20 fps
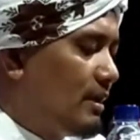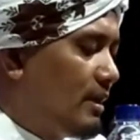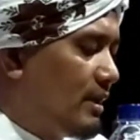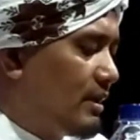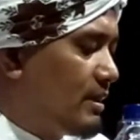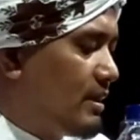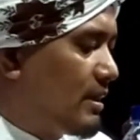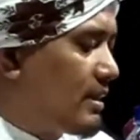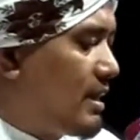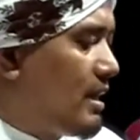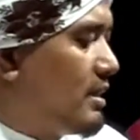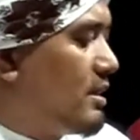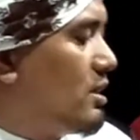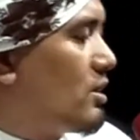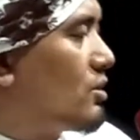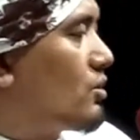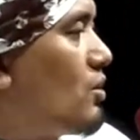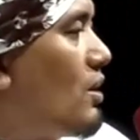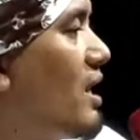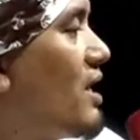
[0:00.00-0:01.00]
ingki kak
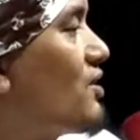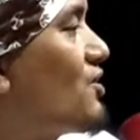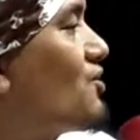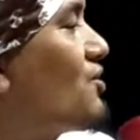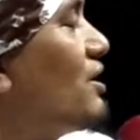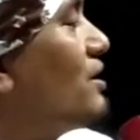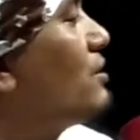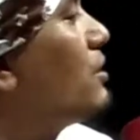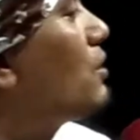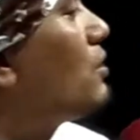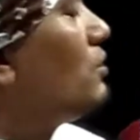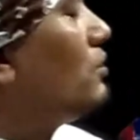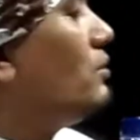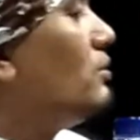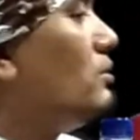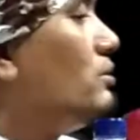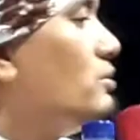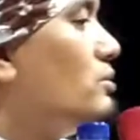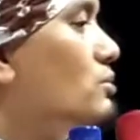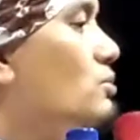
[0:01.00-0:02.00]
dinto asidku
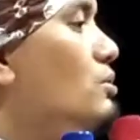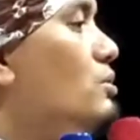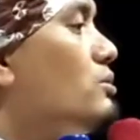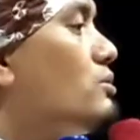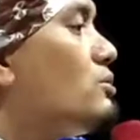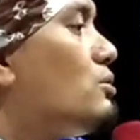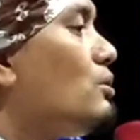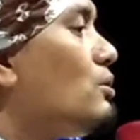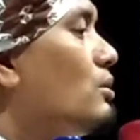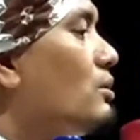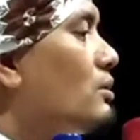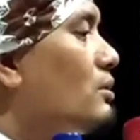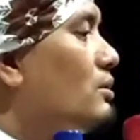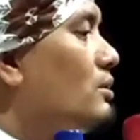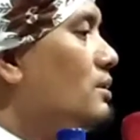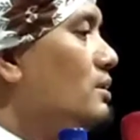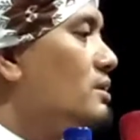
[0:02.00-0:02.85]
jujur